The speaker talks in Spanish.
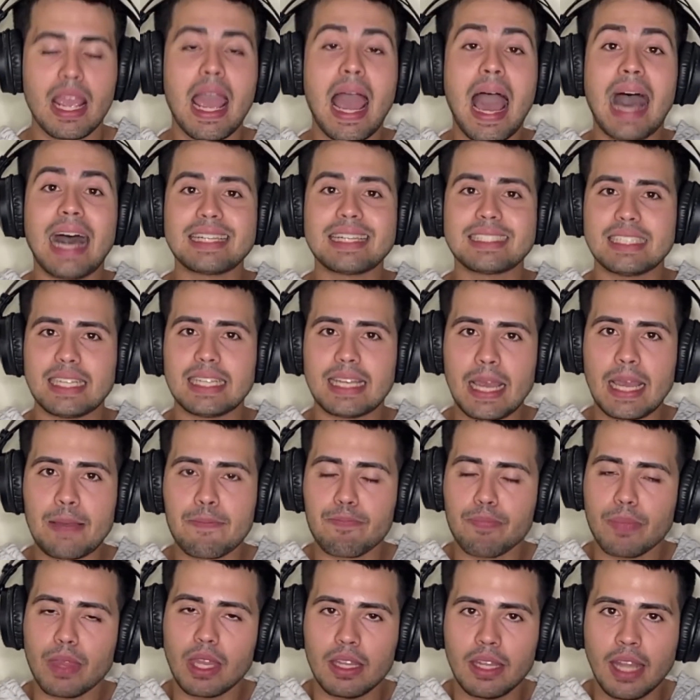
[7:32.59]
Así que
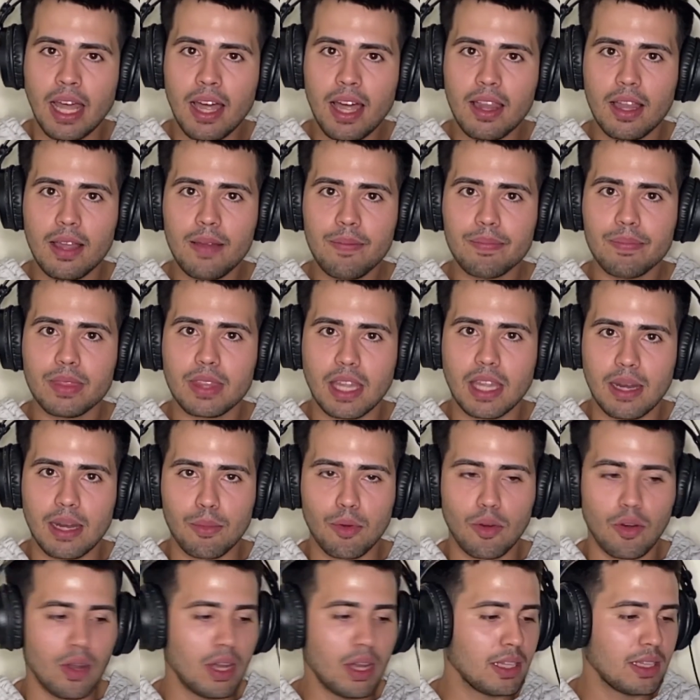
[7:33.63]
nada,
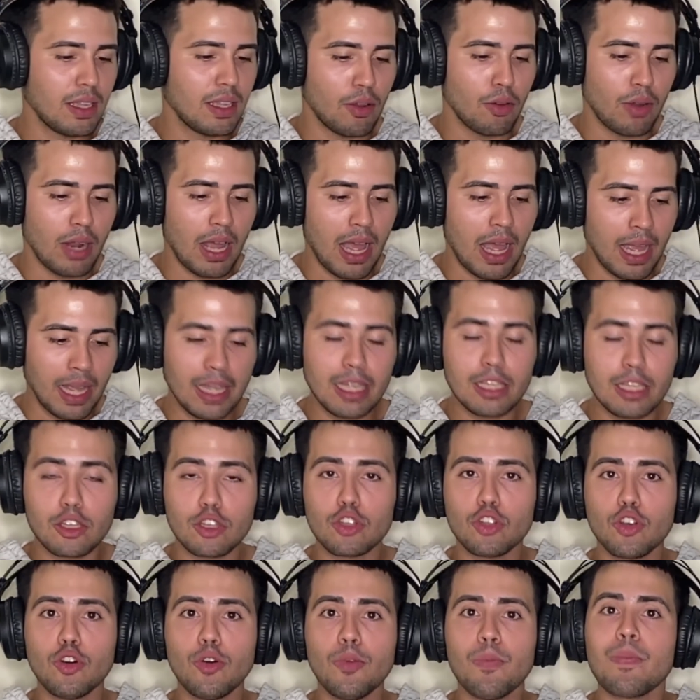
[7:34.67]
tenemos hasta ahora
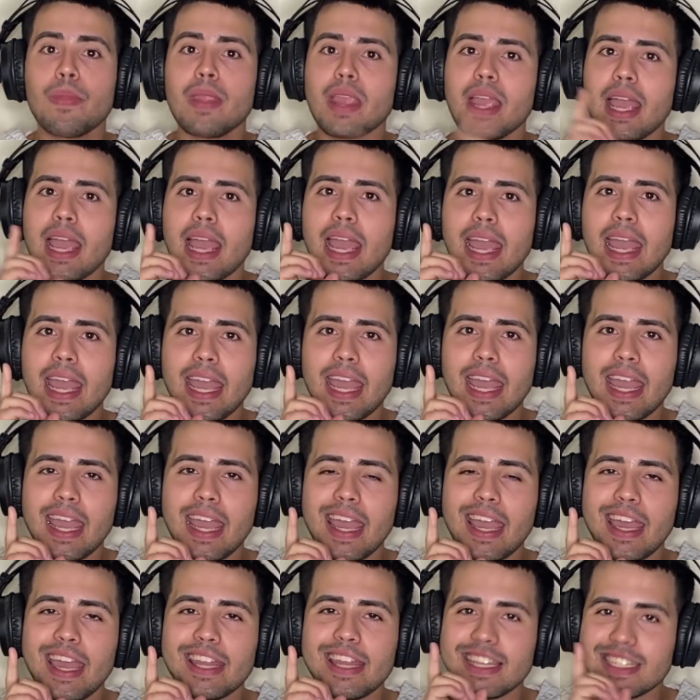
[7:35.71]
esto.
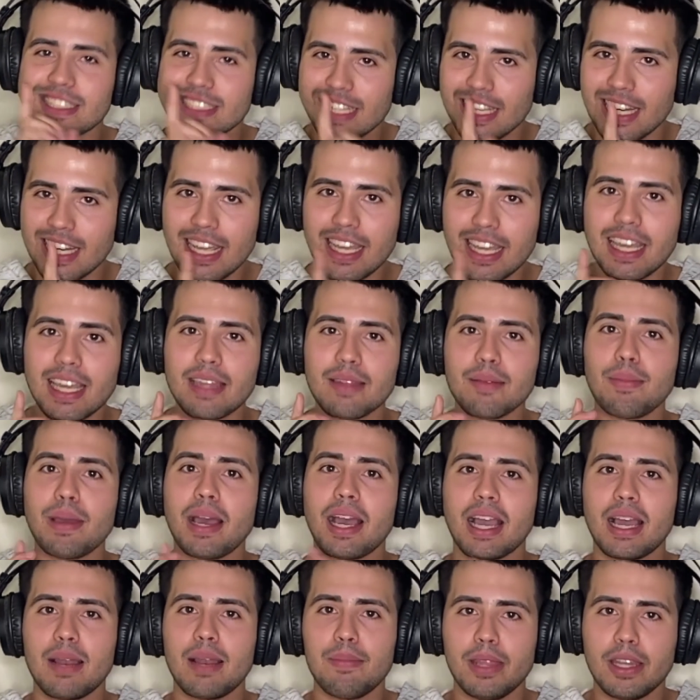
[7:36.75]
Eh, decirles que vean
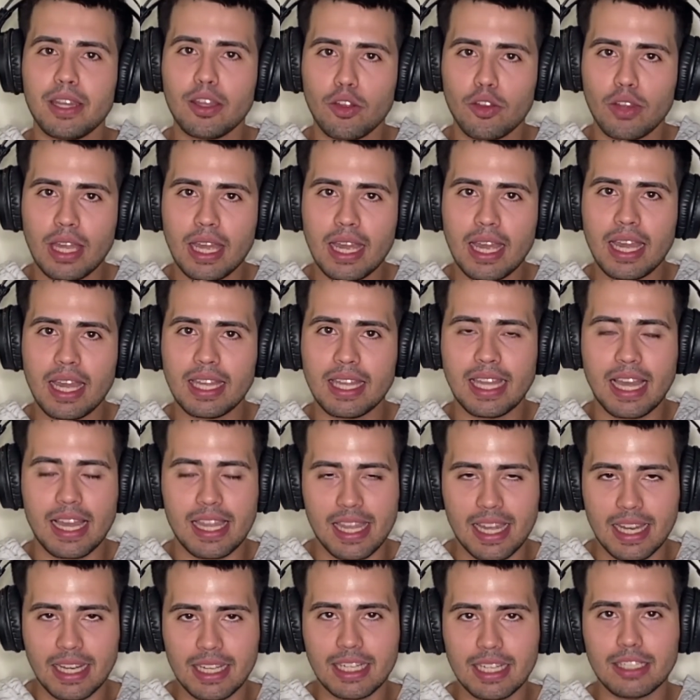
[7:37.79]
el video de, de
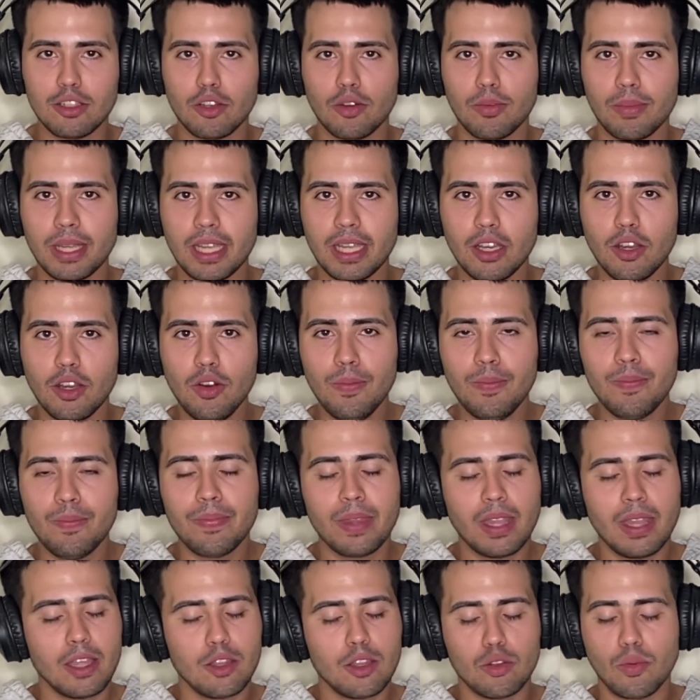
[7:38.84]
ayer, del domingo.
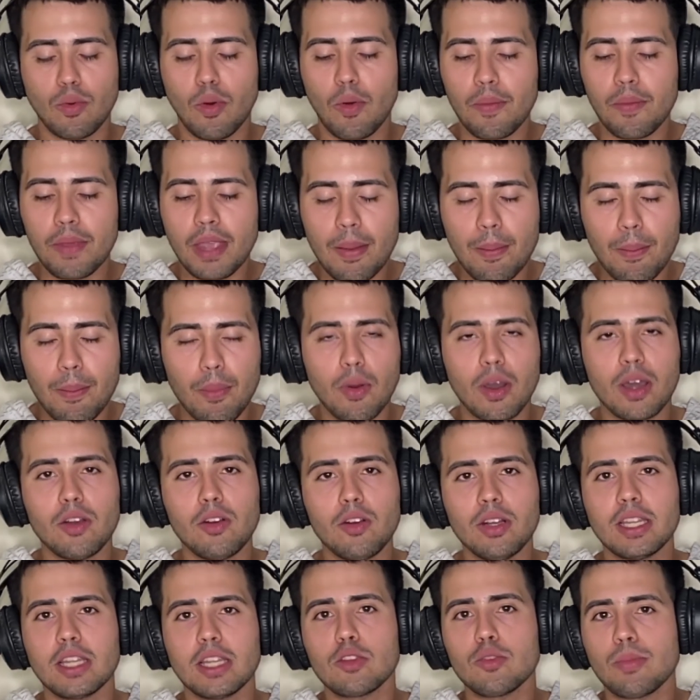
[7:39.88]
Tuvo bien bueno el
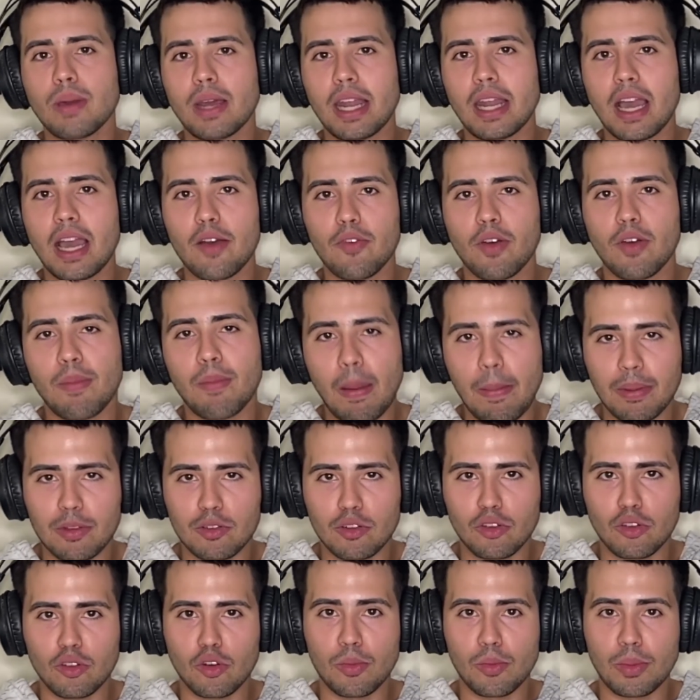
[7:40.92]
de tu pareja Fab,
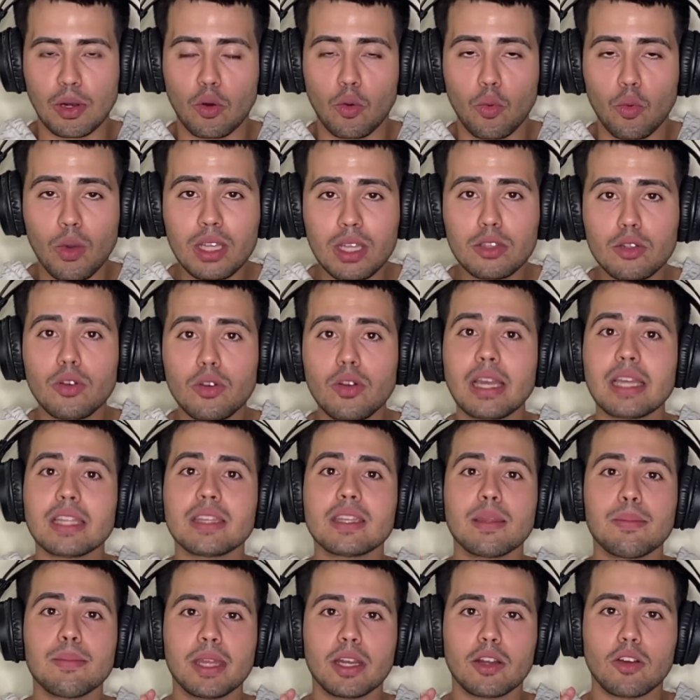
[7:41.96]
episodio número 4. Este
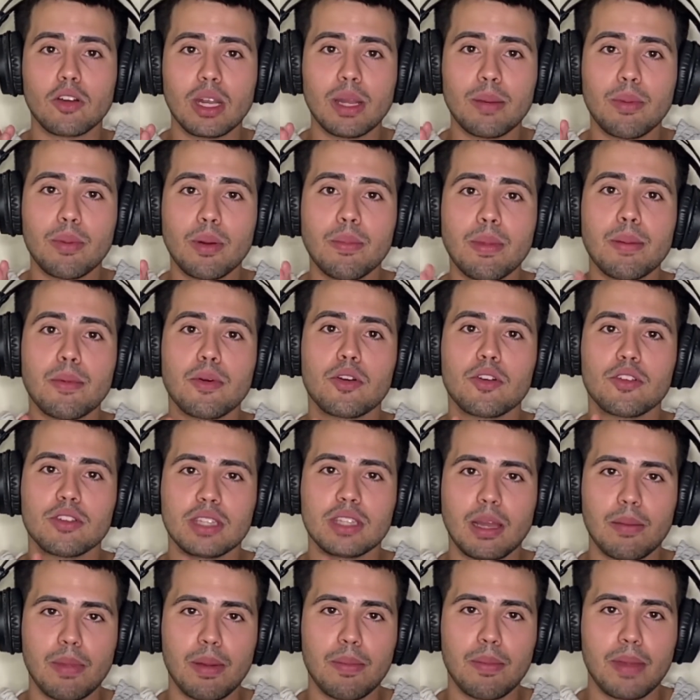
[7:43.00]
miércoles volvemos con tal
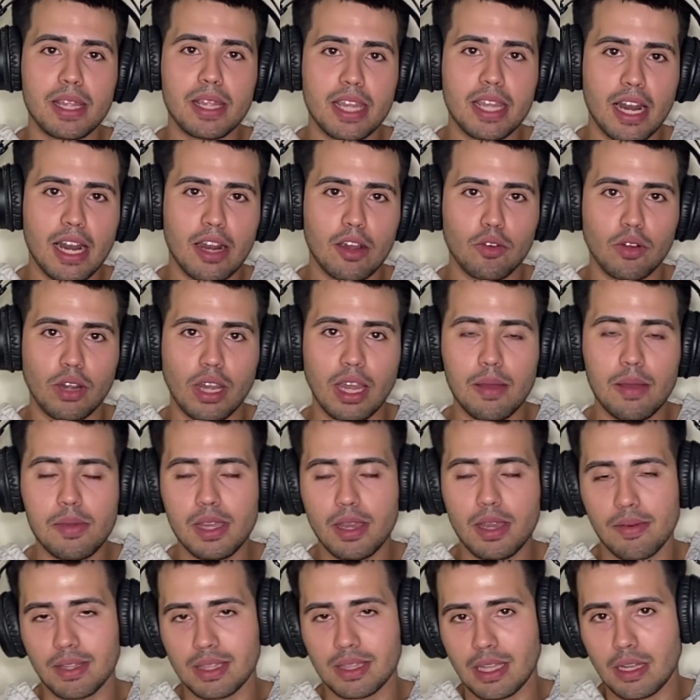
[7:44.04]
vez mañana con Kevin, que
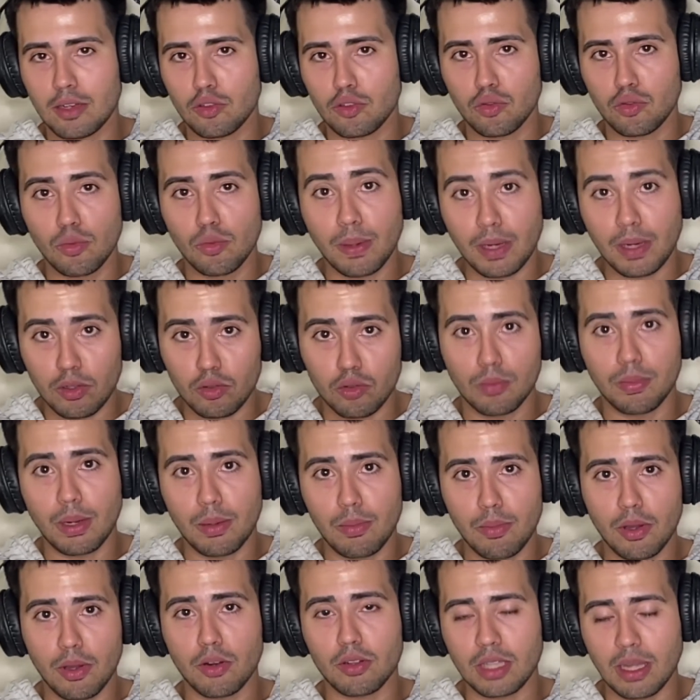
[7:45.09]
va a estar súper, súper
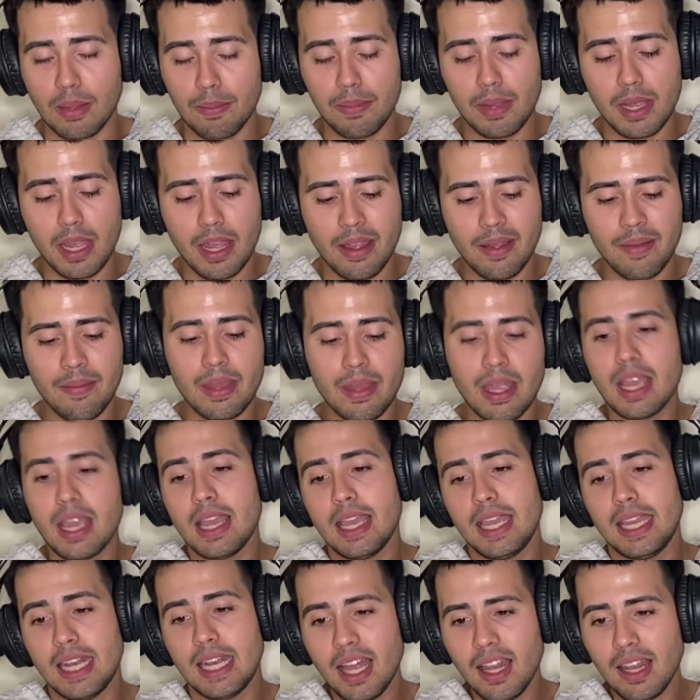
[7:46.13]
bueno también.
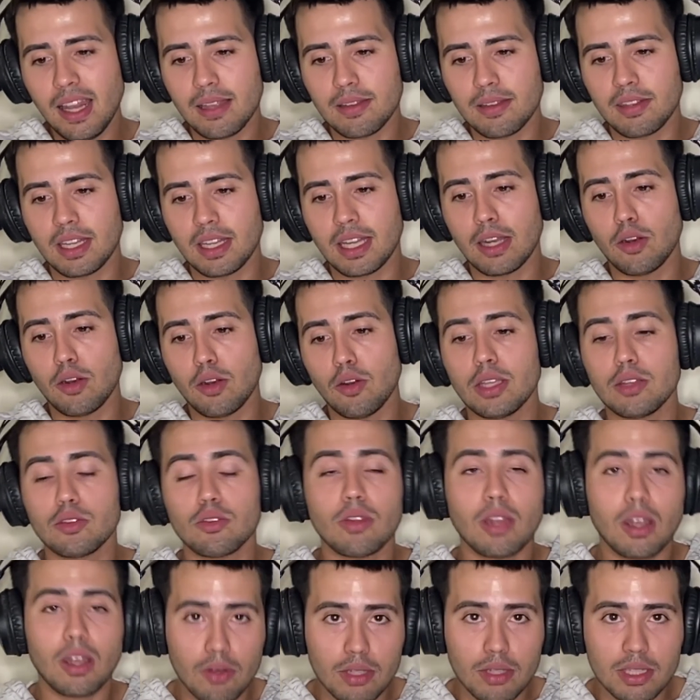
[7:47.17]
Y nada, síganos en
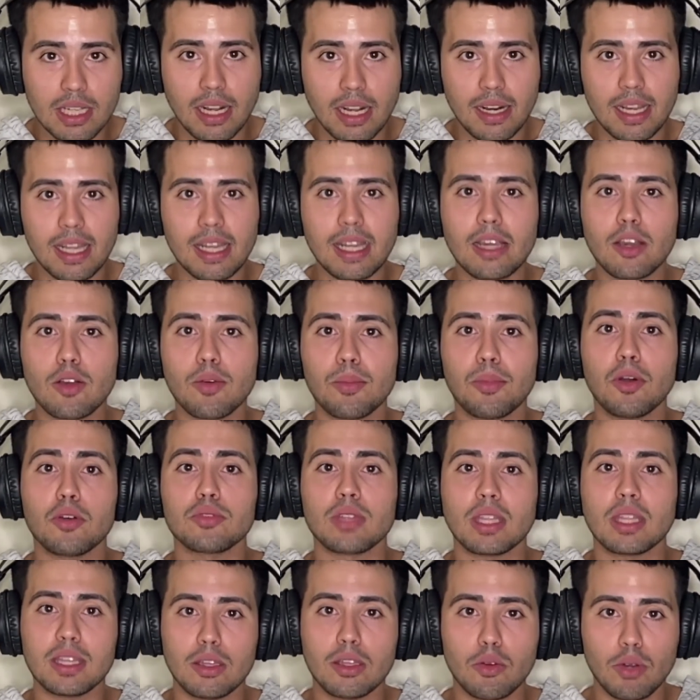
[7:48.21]
todas nuestras redes como
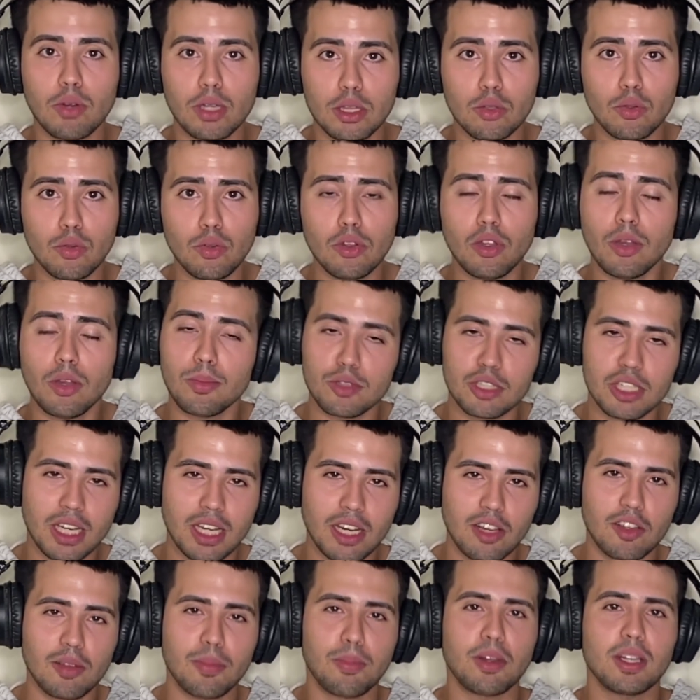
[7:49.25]
auténtico estudio y muchas
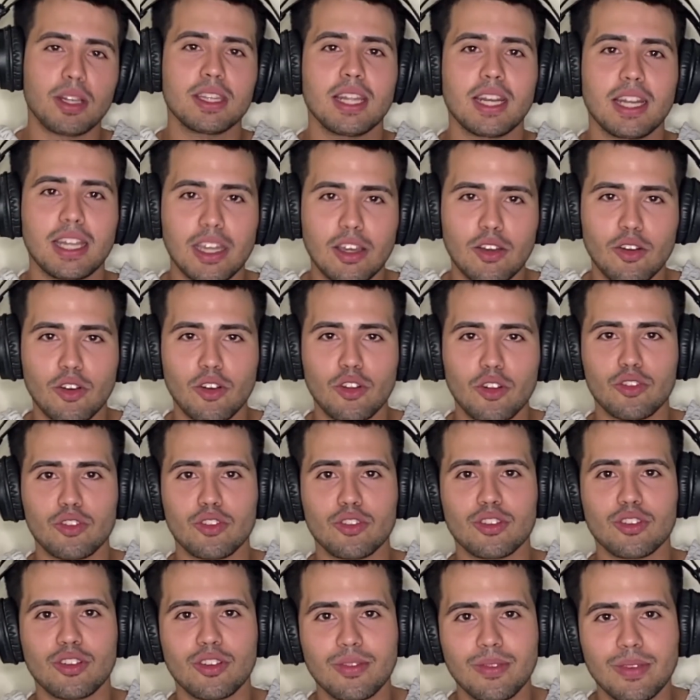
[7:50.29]
gracias por estar aquí con
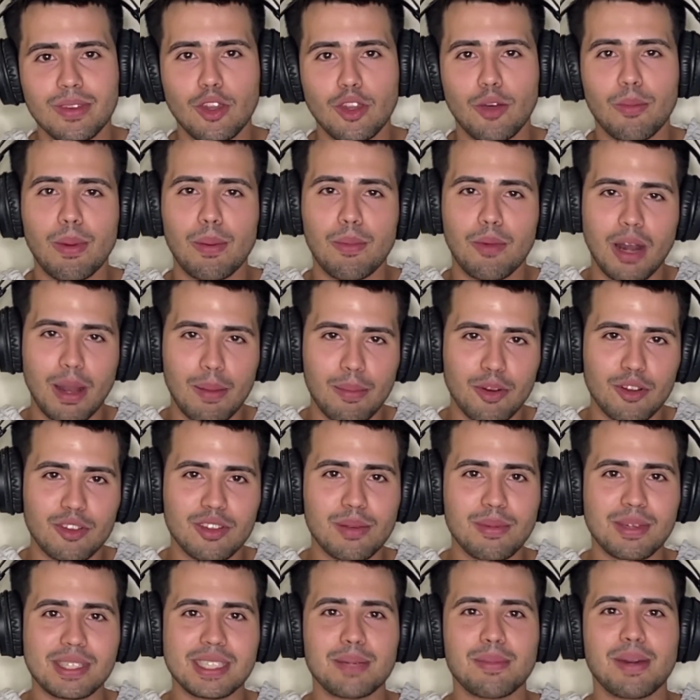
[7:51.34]
nosotros. Nos vemos la
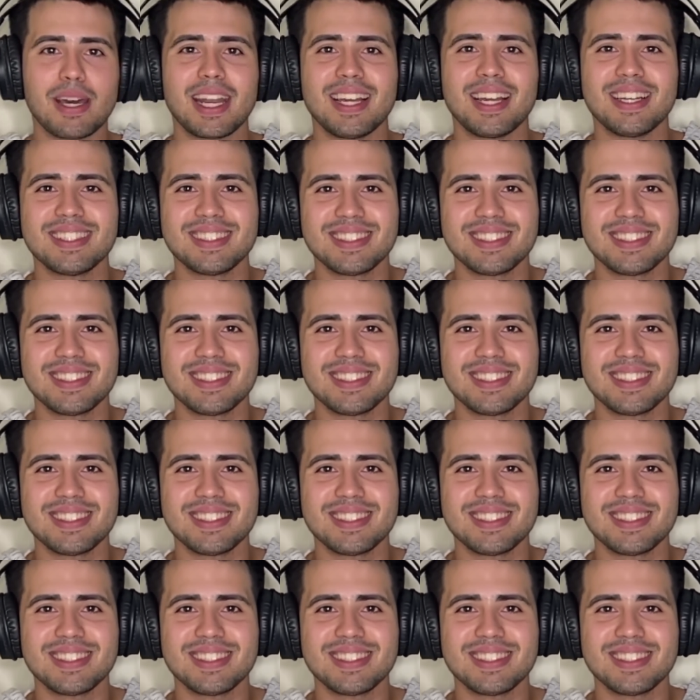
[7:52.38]
próxima semana.